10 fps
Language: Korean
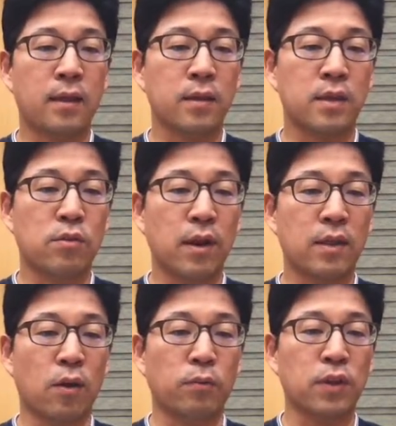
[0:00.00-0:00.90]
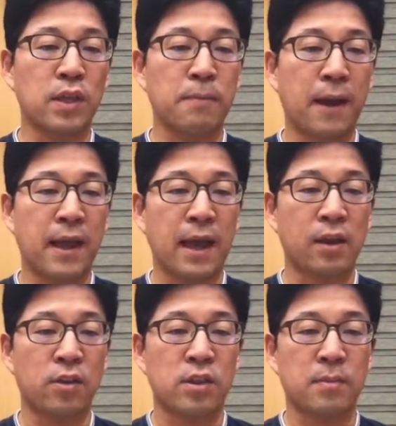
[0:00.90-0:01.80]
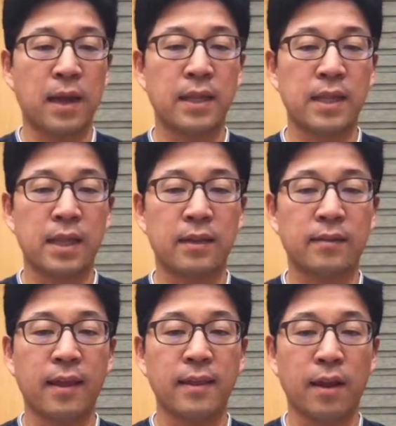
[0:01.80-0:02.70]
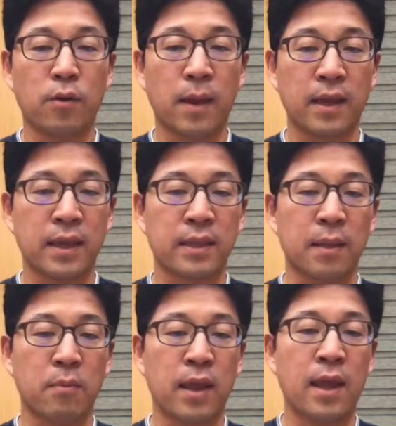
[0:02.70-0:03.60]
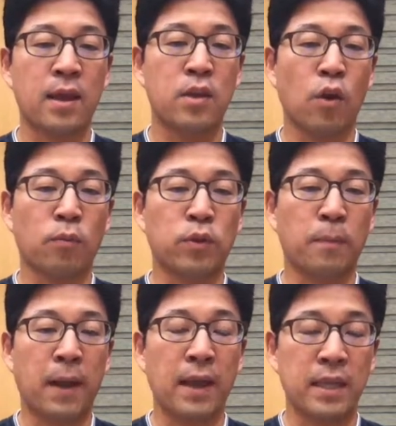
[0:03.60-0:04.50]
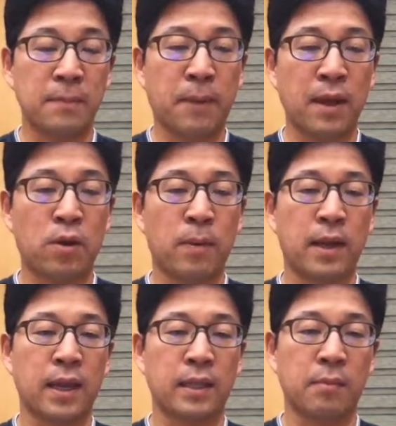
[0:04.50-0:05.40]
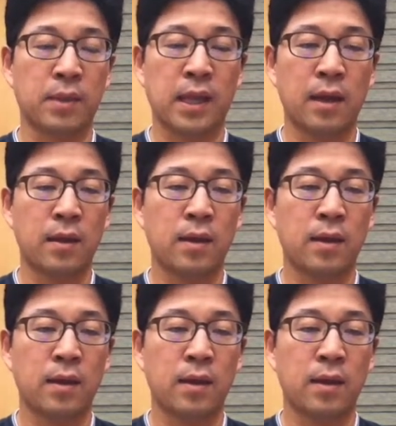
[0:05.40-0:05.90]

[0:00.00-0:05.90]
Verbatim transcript: 기존에 0부터 2파이 r이었지만 이제는 세이타로 바뀌기 때문에 0부터 2파이로 바뀌게 됩니다.